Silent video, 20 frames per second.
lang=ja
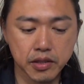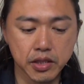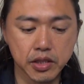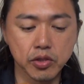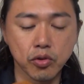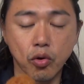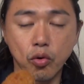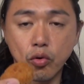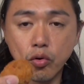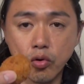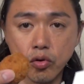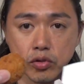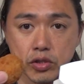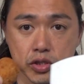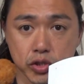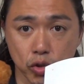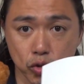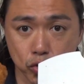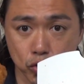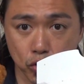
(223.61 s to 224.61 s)
キノコの
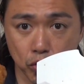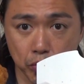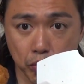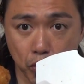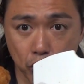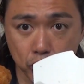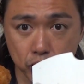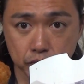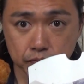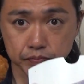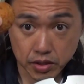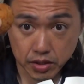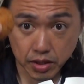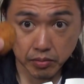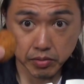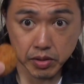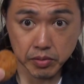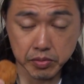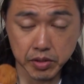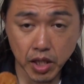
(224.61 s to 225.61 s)
リゾットボール。
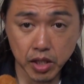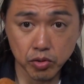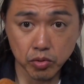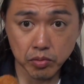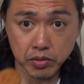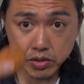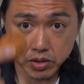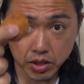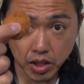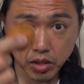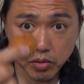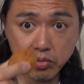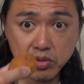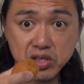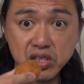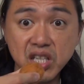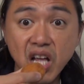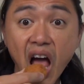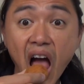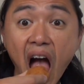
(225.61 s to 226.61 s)
食べてみたいと思います。いただきま
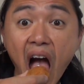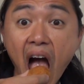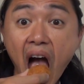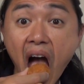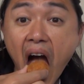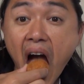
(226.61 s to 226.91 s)
す。